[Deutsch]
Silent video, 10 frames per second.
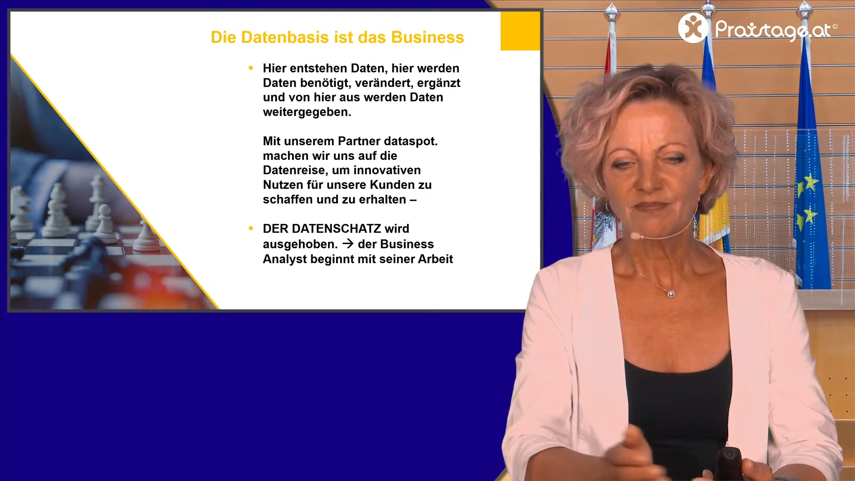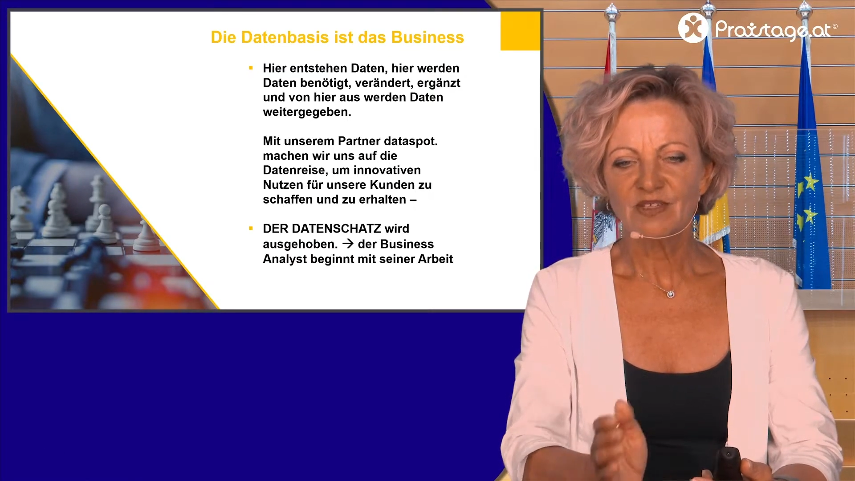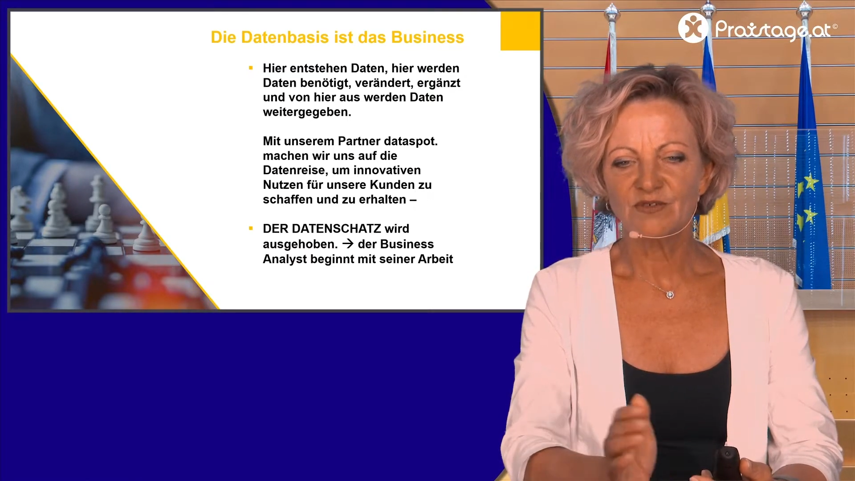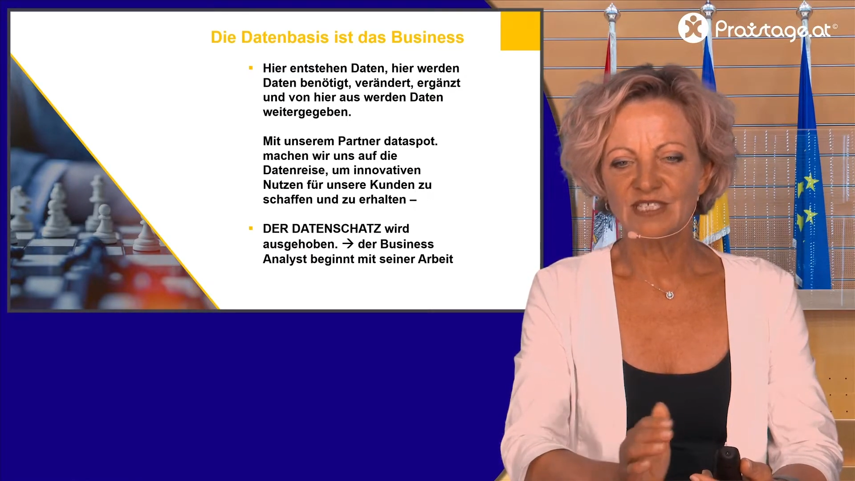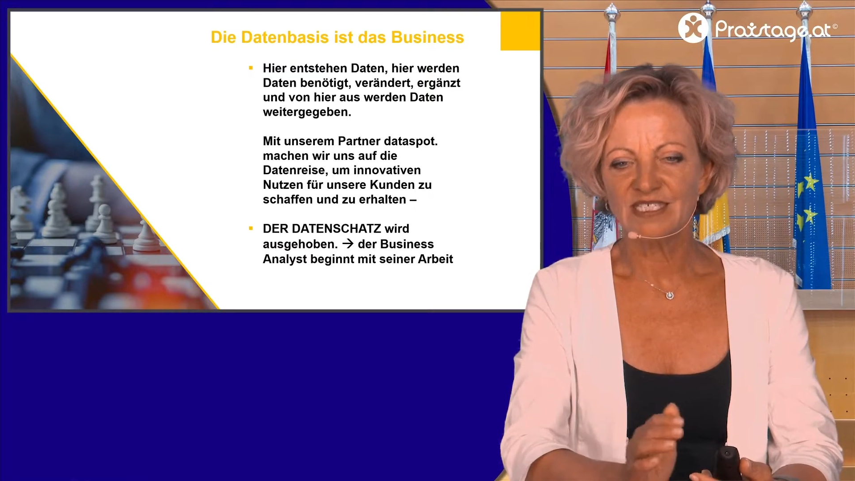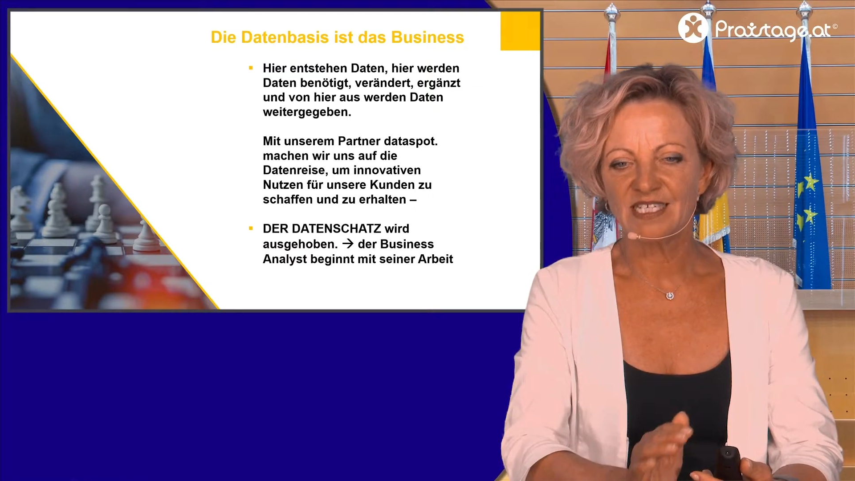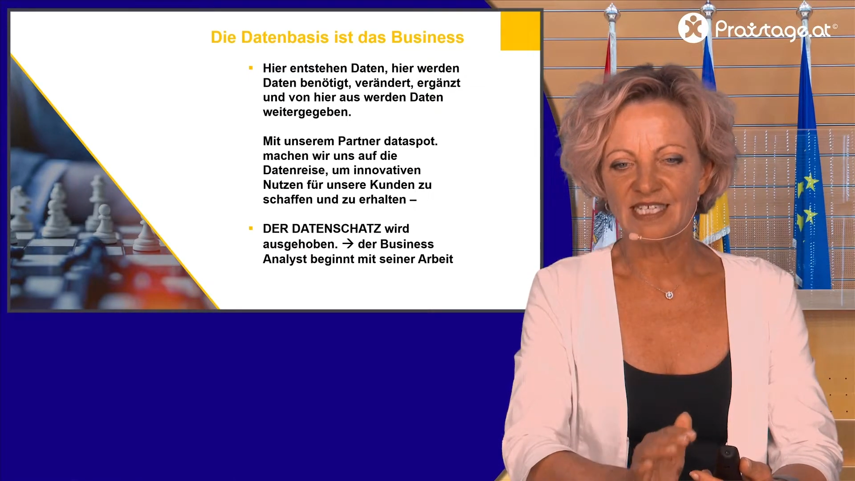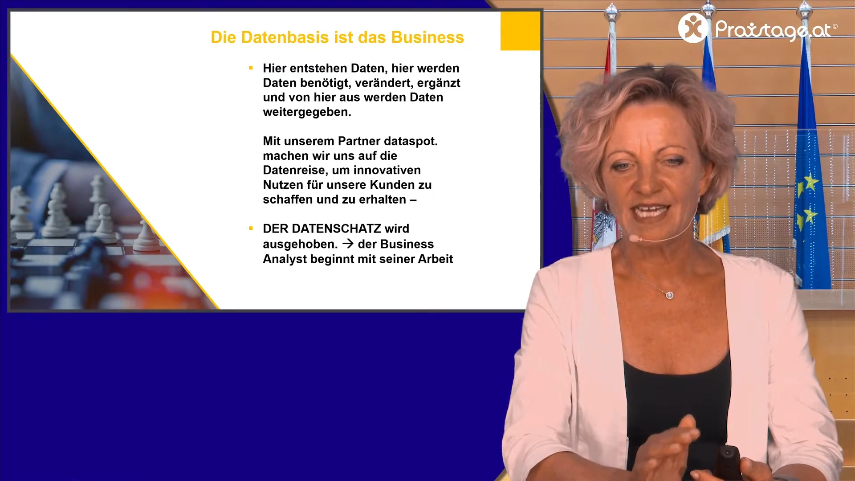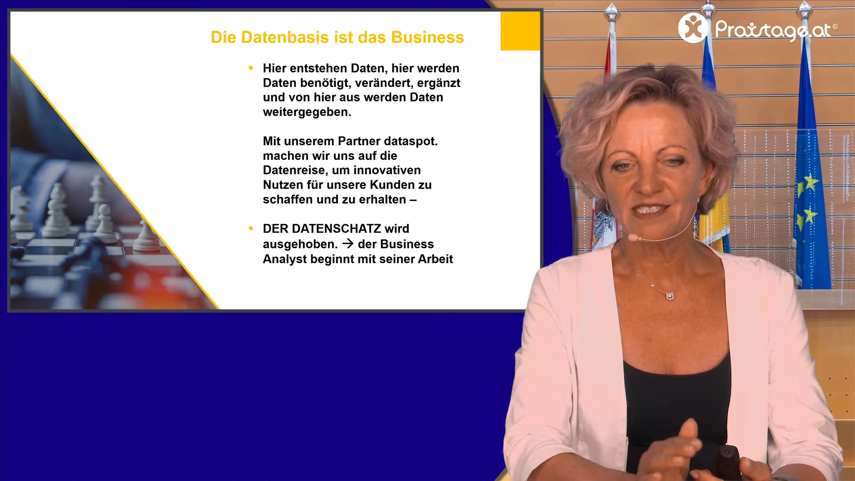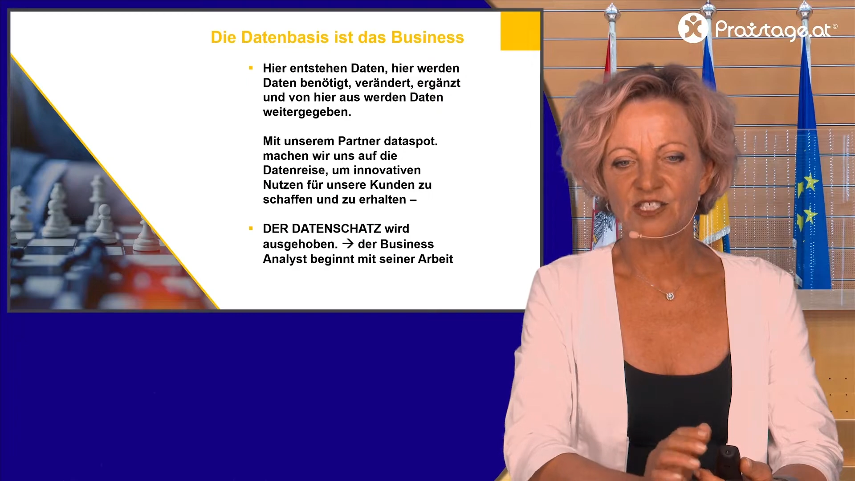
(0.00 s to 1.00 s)
Und dieser
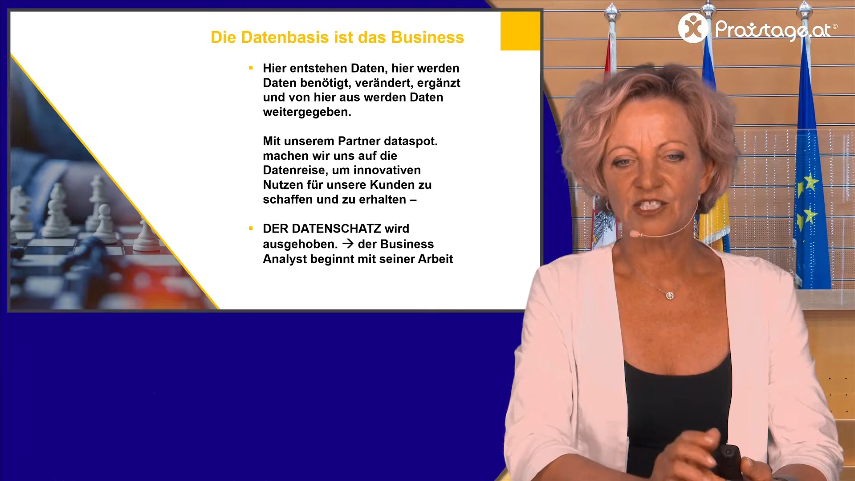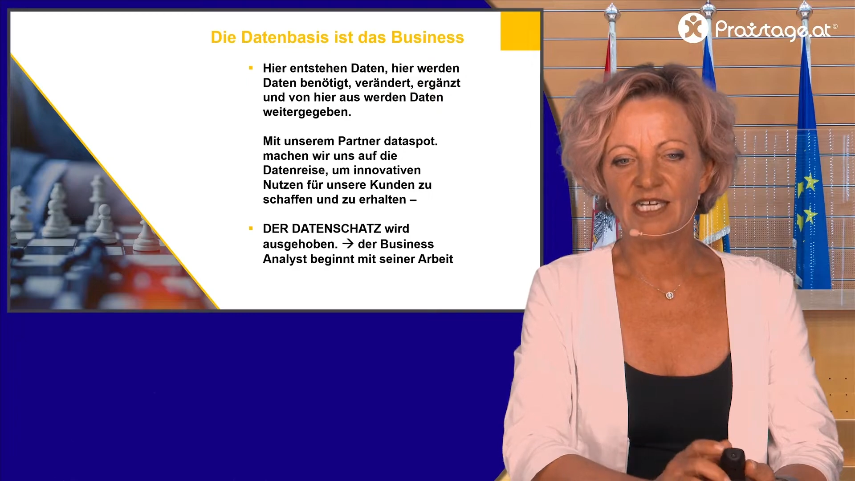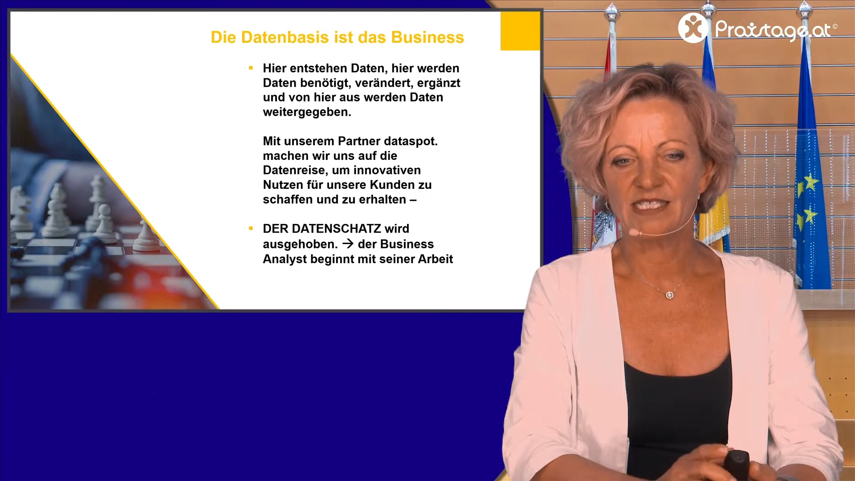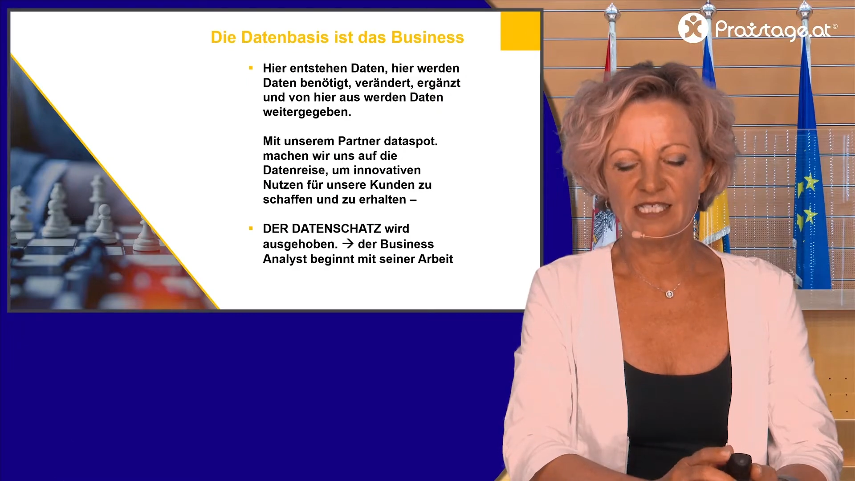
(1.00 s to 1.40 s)
Datenschatz,